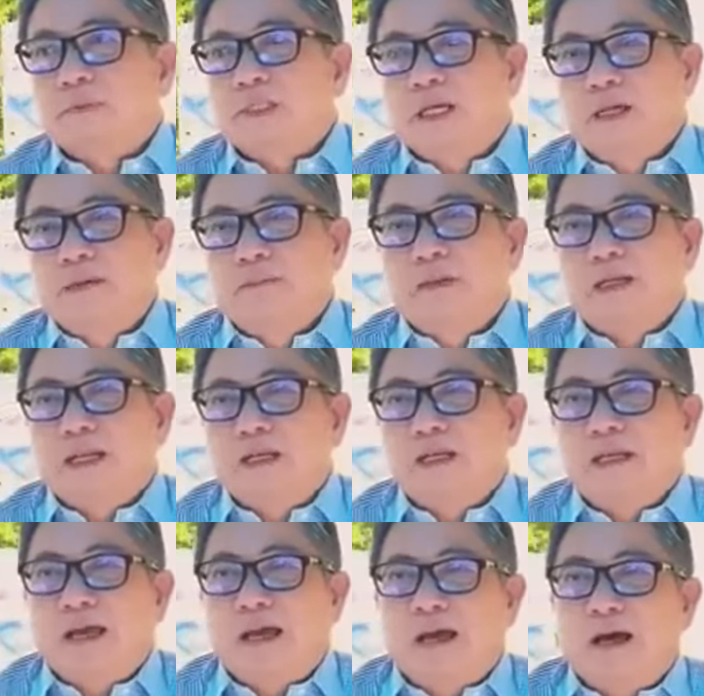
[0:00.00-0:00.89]
để mà
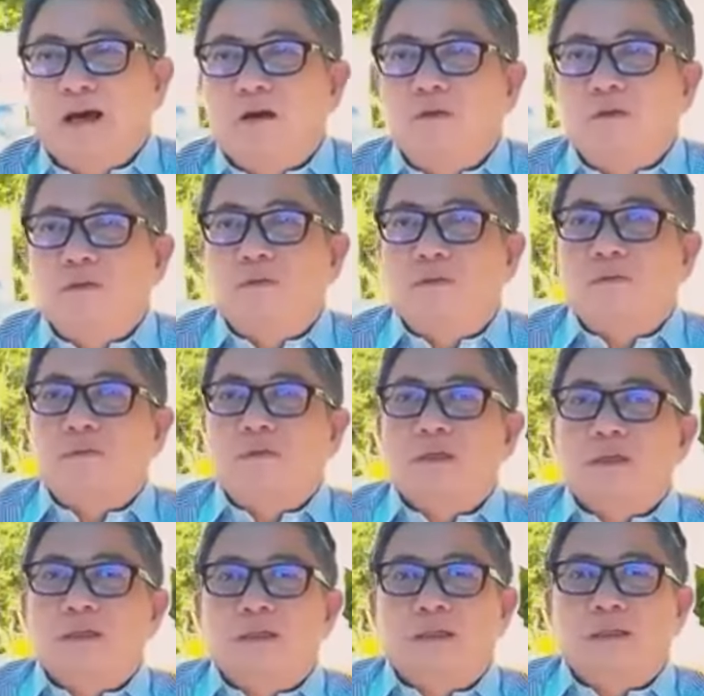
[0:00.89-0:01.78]
lãnh đạo
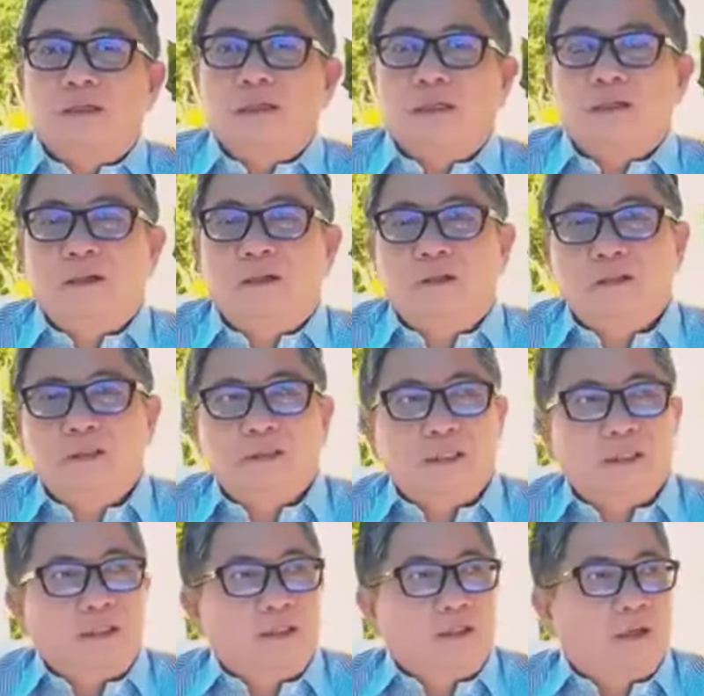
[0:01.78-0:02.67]
cái khối
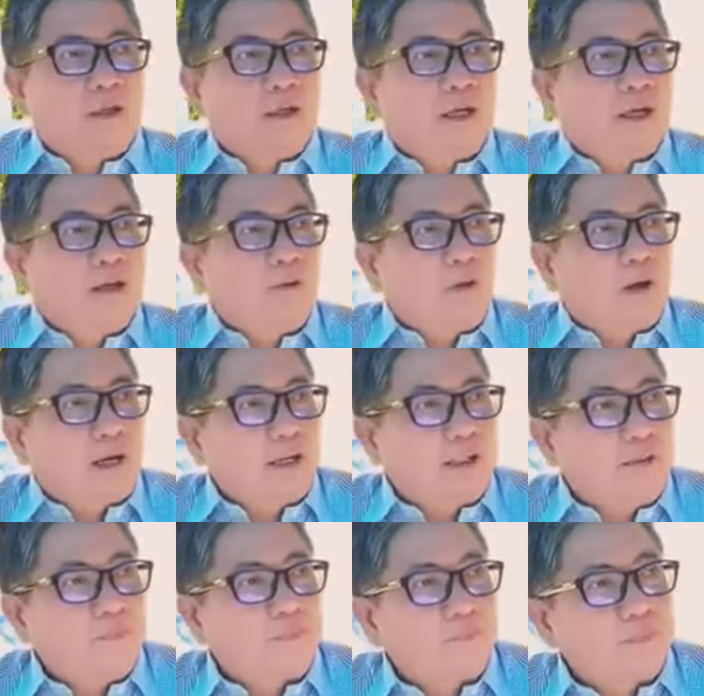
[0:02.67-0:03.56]
tự do hải
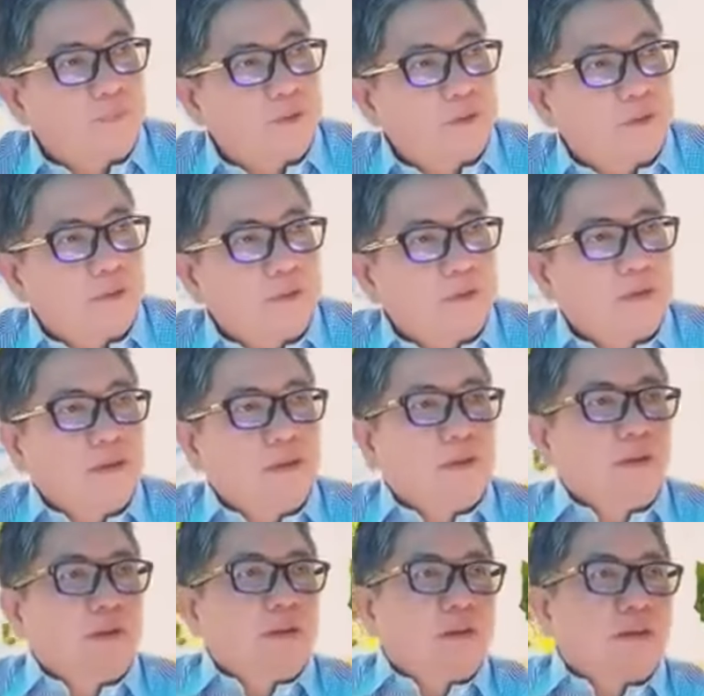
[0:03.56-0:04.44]
ngoại
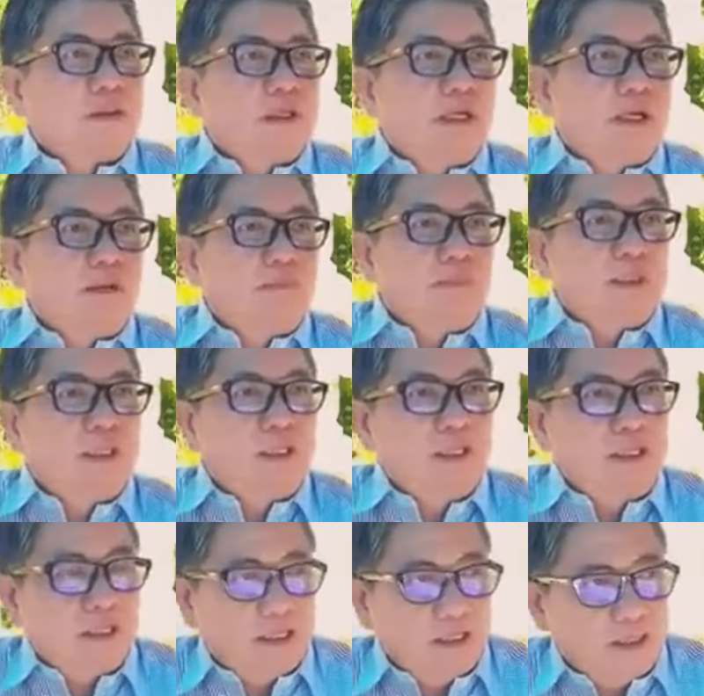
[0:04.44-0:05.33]
để mà
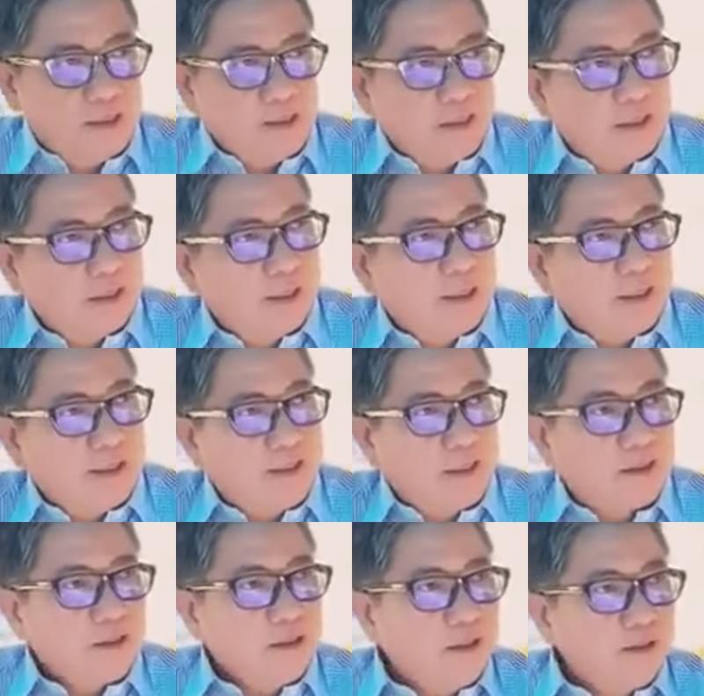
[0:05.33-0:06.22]
đi về dựng lại
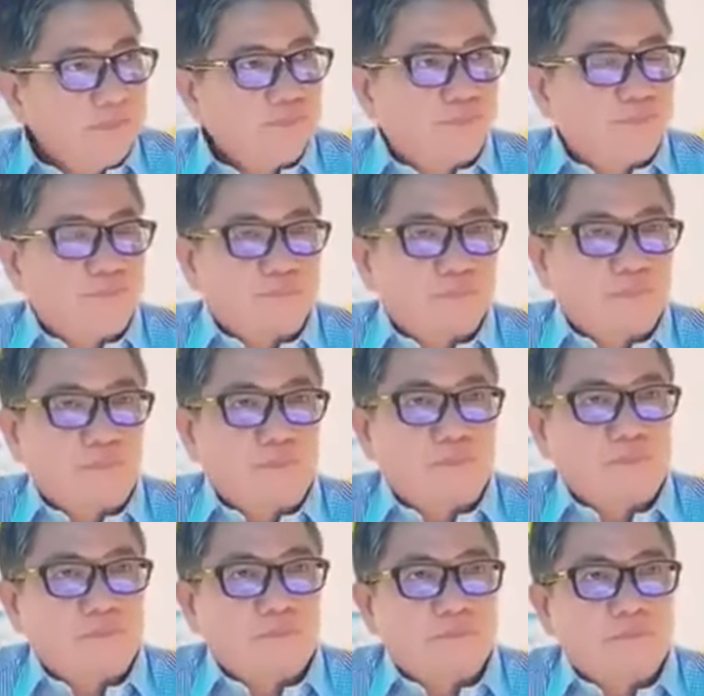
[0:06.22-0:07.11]
đất nước
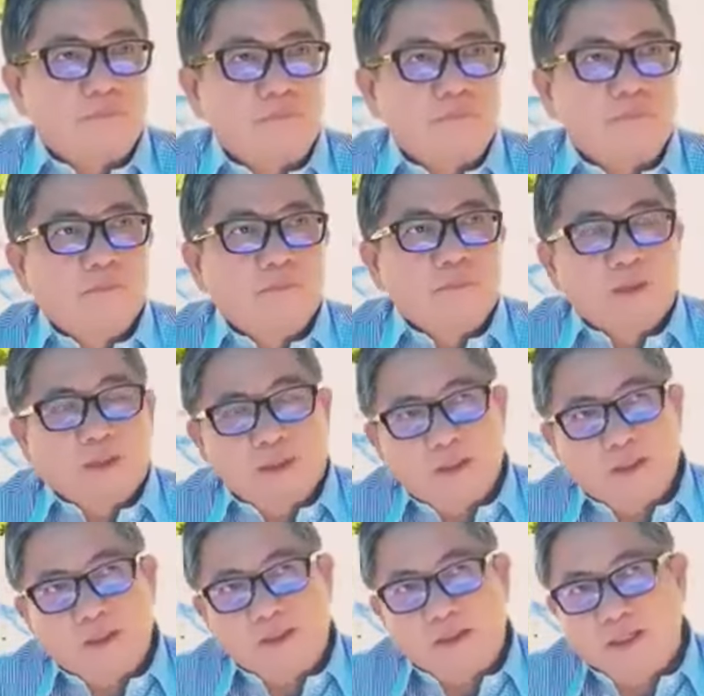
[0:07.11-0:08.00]

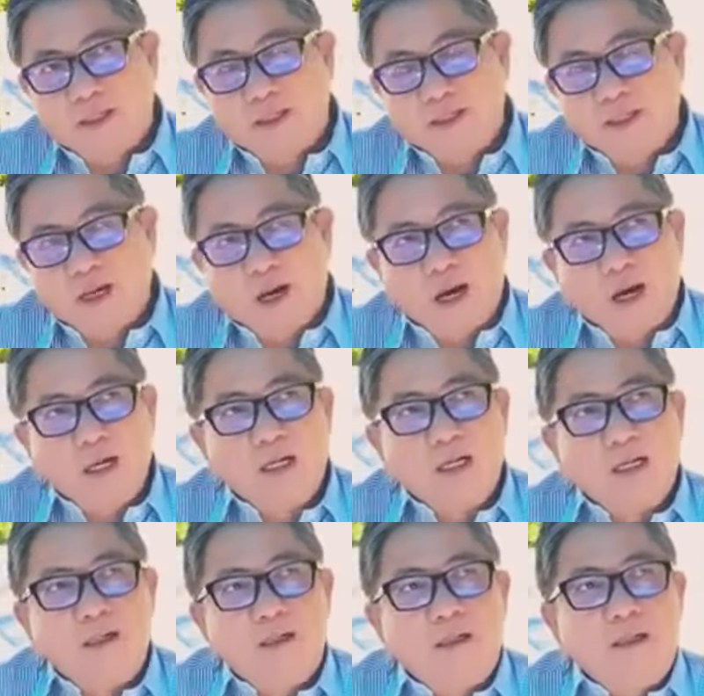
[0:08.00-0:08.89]
thì thời đó
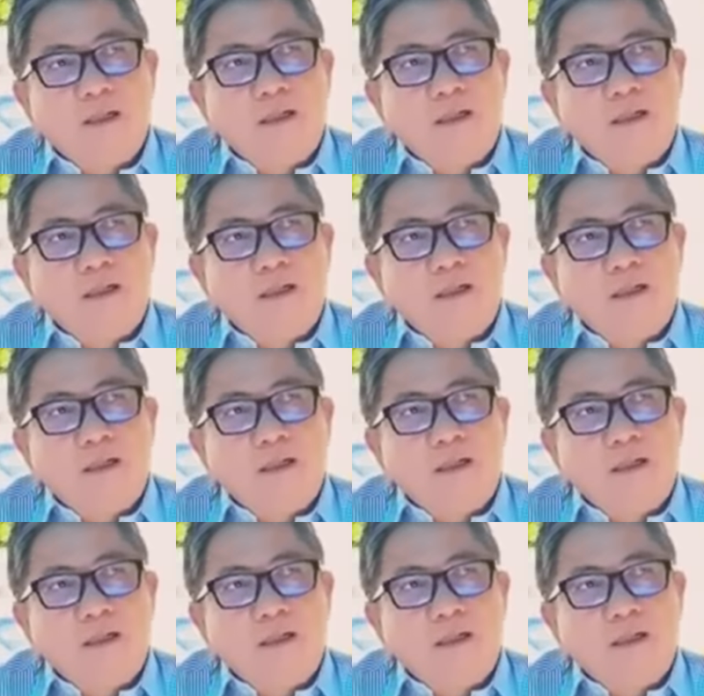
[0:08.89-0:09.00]
đó